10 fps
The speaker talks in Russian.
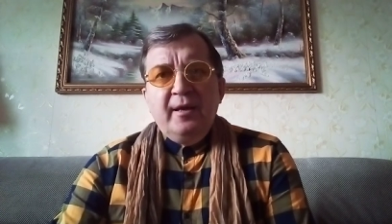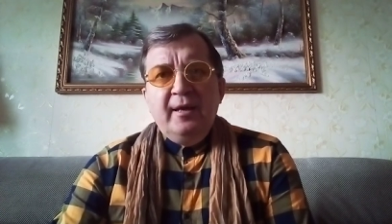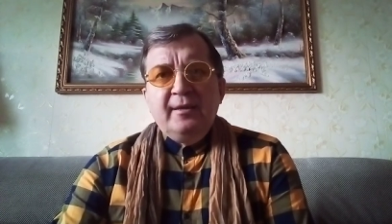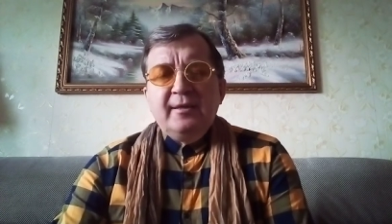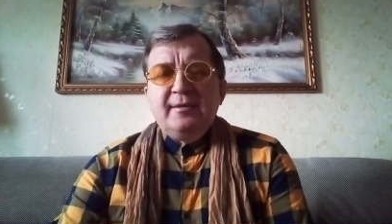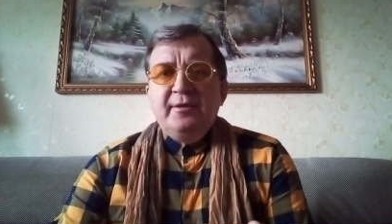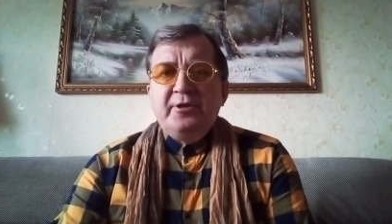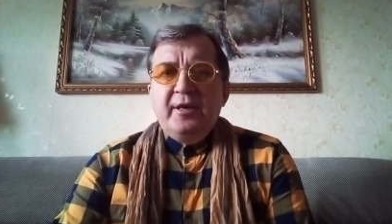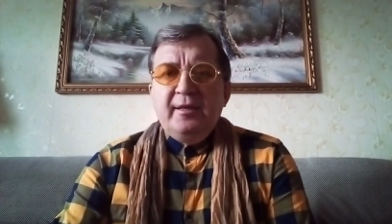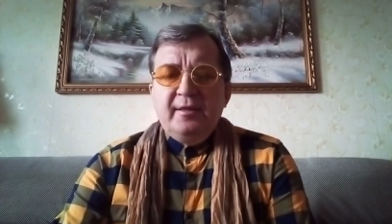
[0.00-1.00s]
это
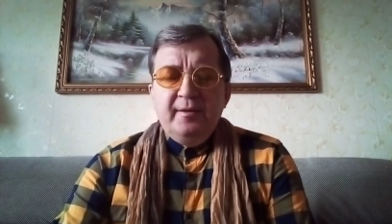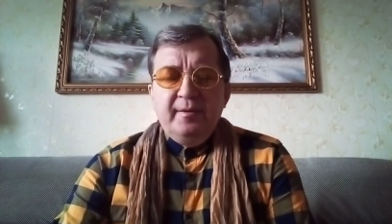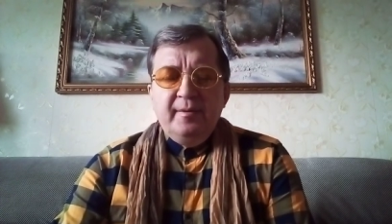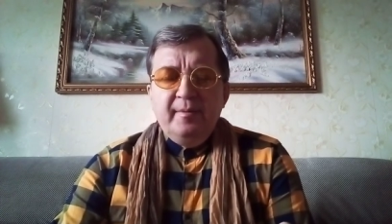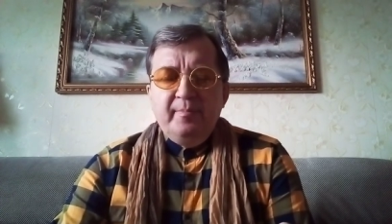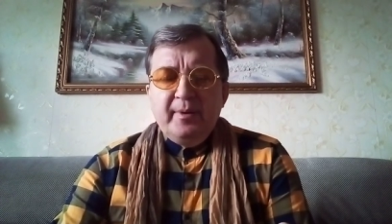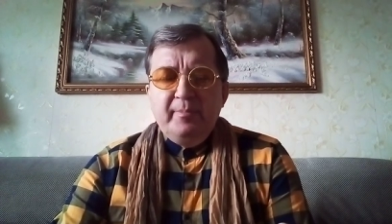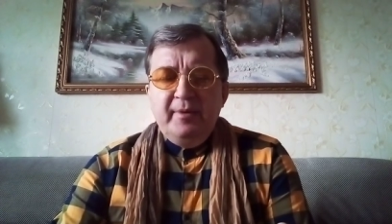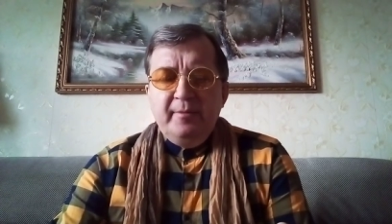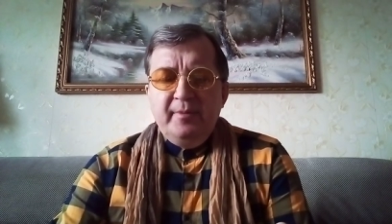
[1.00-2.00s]
означает
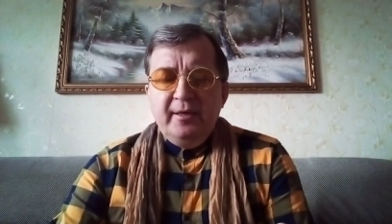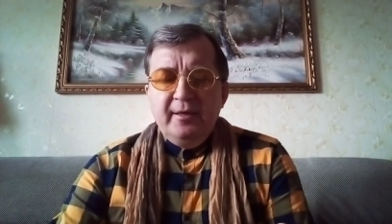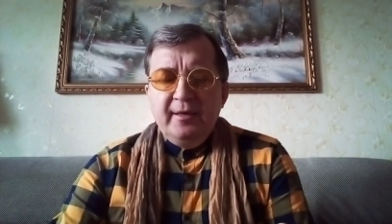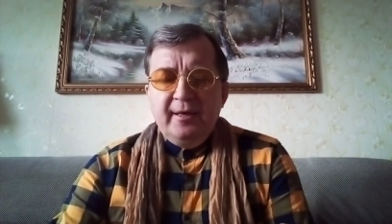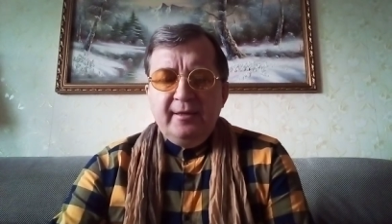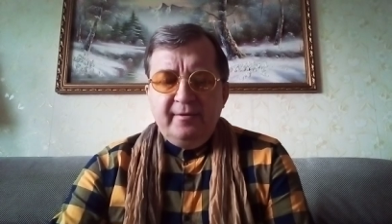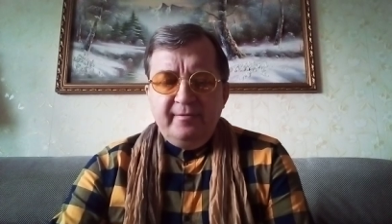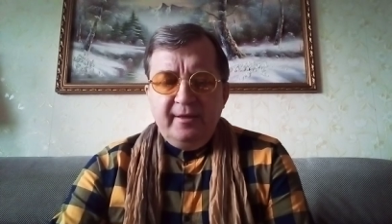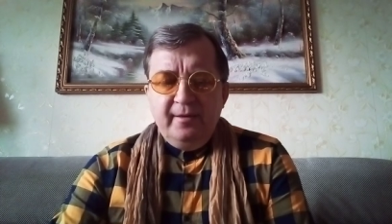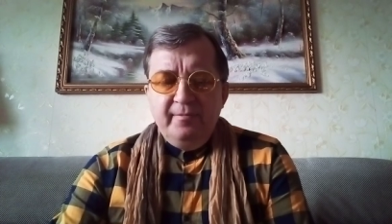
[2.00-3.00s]
проблемы
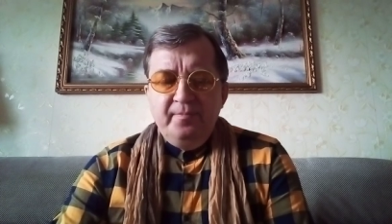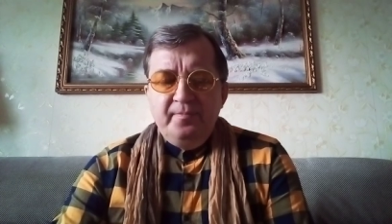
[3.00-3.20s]
кадровые,